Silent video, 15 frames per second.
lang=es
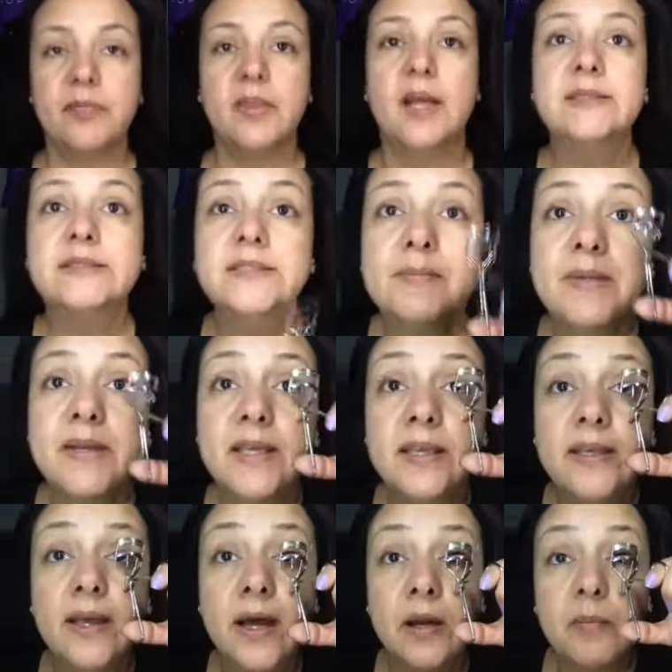antes de
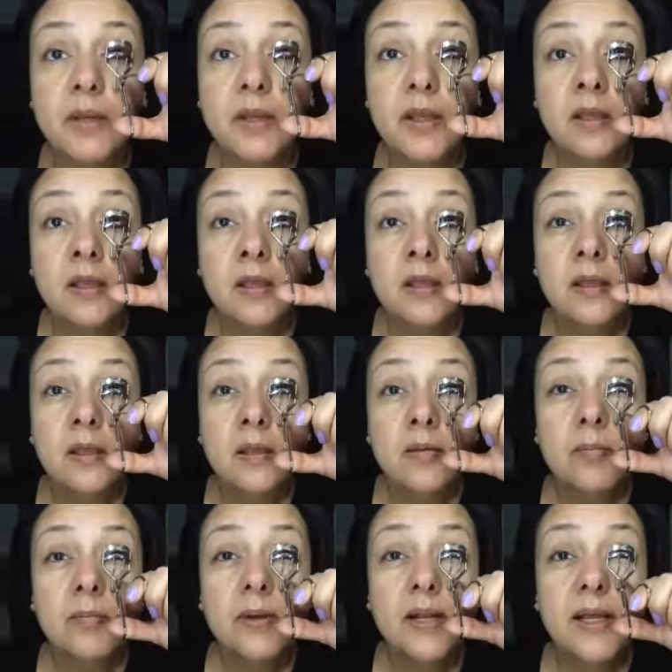maquillarme
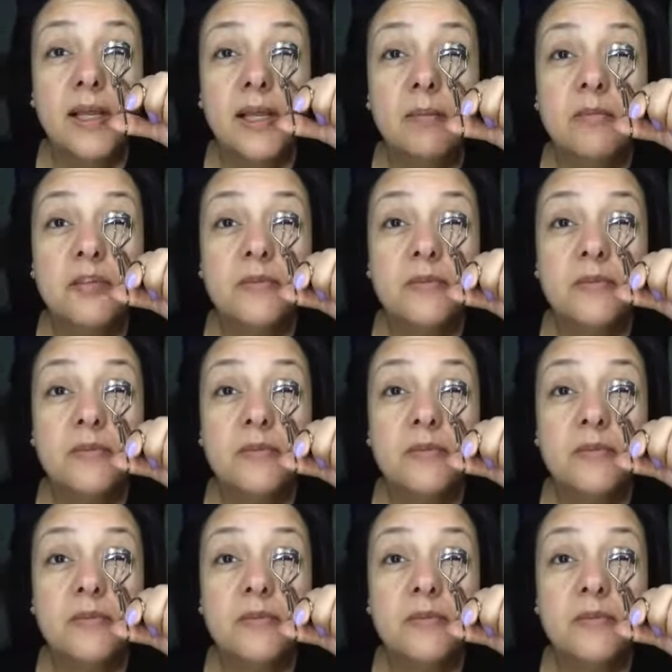para que mis